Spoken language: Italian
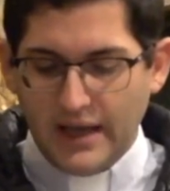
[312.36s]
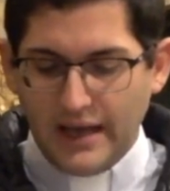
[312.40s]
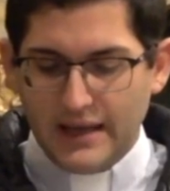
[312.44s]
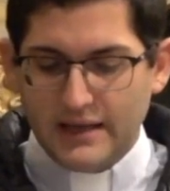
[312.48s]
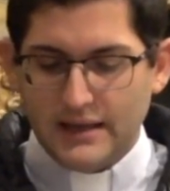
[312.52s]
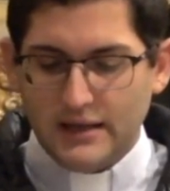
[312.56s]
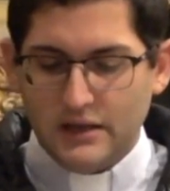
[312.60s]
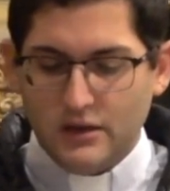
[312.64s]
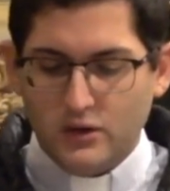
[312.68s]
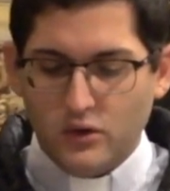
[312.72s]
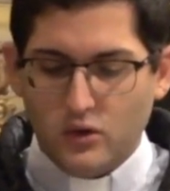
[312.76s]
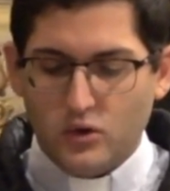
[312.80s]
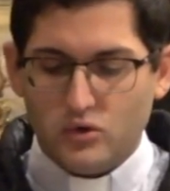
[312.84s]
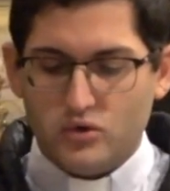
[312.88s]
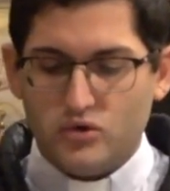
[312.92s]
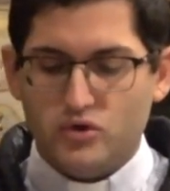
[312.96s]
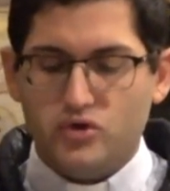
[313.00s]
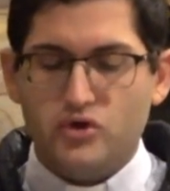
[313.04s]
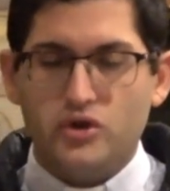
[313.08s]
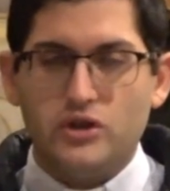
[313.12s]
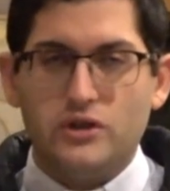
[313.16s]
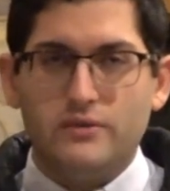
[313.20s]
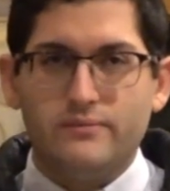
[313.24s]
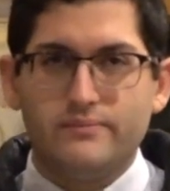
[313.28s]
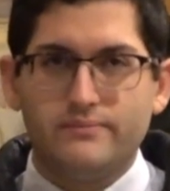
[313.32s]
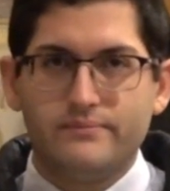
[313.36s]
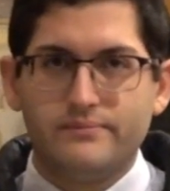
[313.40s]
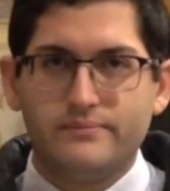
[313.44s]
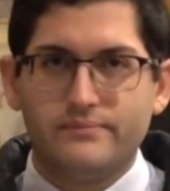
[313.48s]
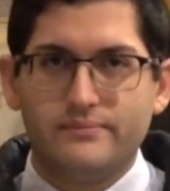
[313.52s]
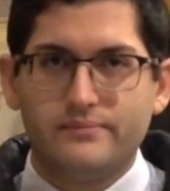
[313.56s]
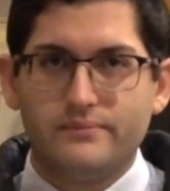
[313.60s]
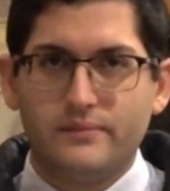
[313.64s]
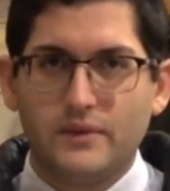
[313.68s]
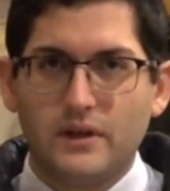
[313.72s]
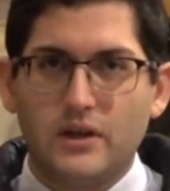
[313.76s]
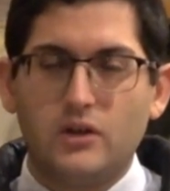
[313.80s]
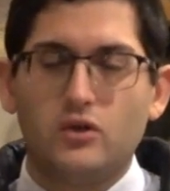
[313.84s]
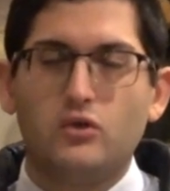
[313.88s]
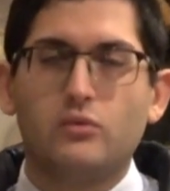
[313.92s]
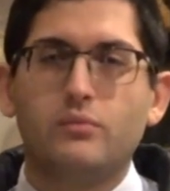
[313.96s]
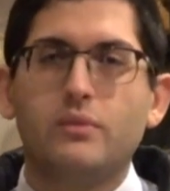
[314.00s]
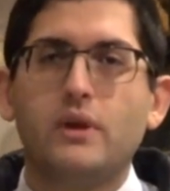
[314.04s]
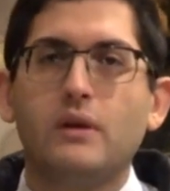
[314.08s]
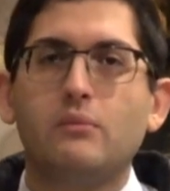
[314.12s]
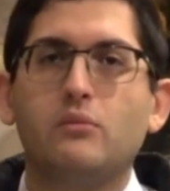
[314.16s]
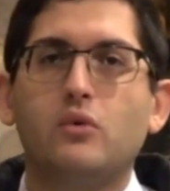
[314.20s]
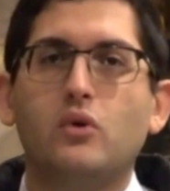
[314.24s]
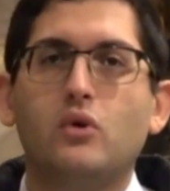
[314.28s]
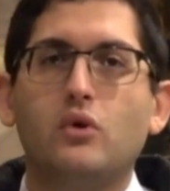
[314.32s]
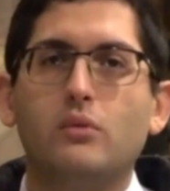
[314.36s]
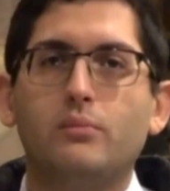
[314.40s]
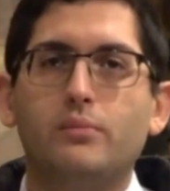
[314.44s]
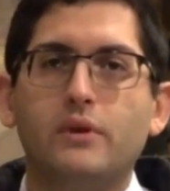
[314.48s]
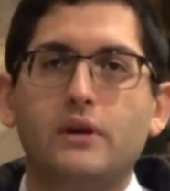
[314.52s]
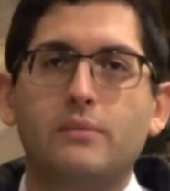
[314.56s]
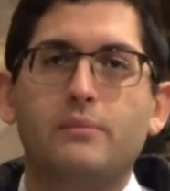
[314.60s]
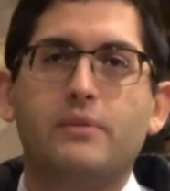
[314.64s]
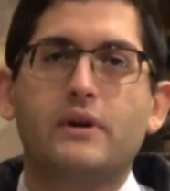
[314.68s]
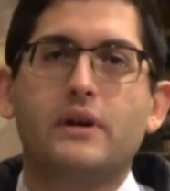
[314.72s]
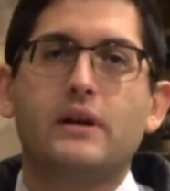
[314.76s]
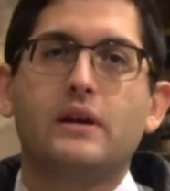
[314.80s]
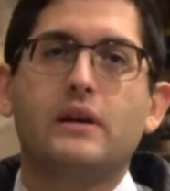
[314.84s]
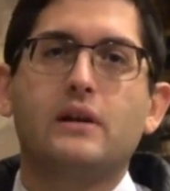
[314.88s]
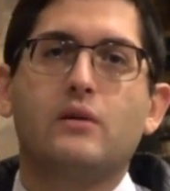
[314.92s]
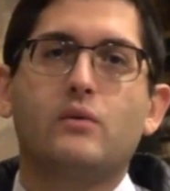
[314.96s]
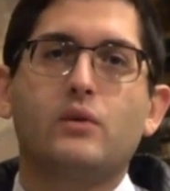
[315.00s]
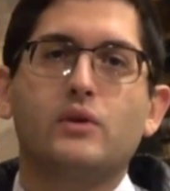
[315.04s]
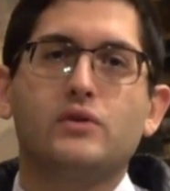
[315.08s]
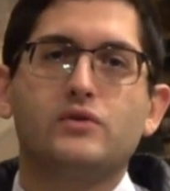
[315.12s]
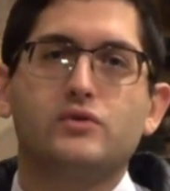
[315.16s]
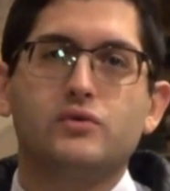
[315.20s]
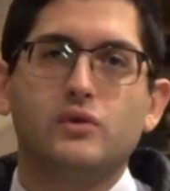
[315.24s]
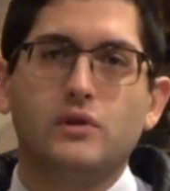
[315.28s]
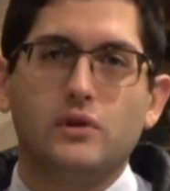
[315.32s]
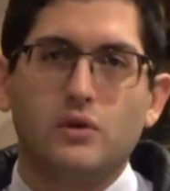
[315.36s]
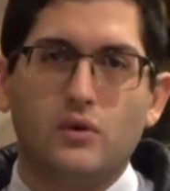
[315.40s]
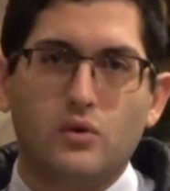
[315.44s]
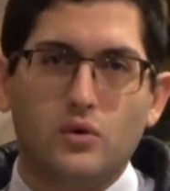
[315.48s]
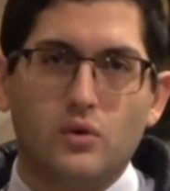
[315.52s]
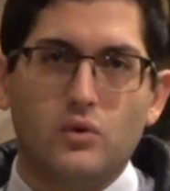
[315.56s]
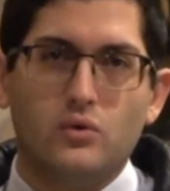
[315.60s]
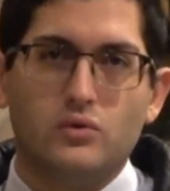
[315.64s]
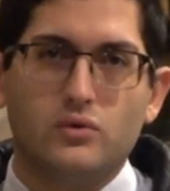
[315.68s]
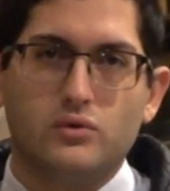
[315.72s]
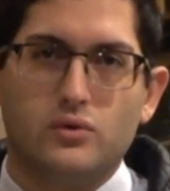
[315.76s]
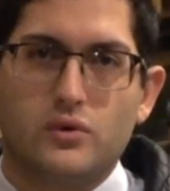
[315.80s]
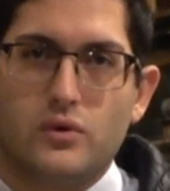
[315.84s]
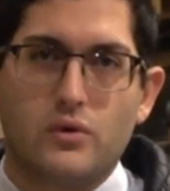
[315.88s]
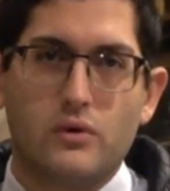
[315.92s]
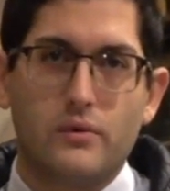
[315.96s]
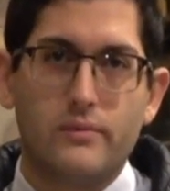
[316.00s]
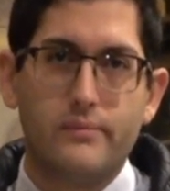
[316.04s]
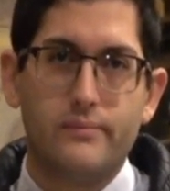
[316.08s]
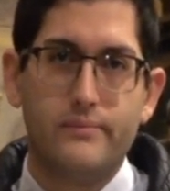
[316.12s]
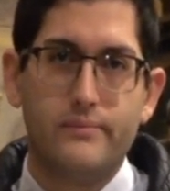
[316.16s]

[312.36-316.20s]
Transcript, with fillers: è nell'oggi che dobbiamo preparare questo incontro.